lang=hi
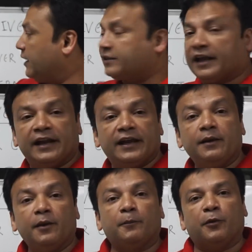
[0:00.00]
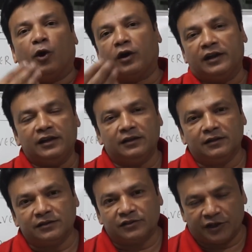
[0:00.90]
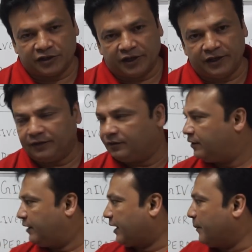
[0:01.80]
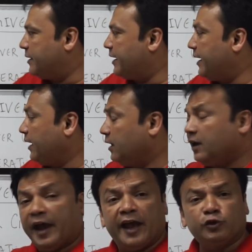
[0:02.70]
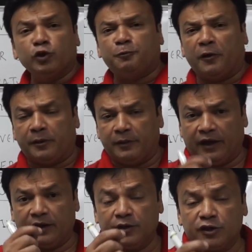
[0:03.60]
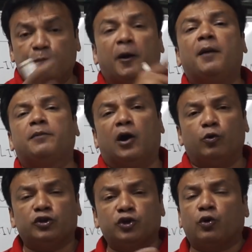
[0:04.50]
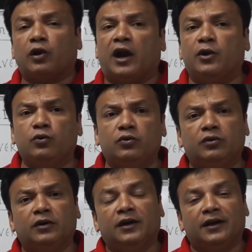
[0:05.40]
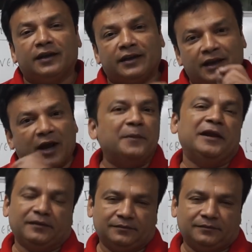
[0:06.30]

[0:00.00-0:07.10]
इसके लिए प्योरली सर्जरी रिकमेंडेड है एजुस्पोरिमिया स्पॉम काउंट शुक्राणु की कमी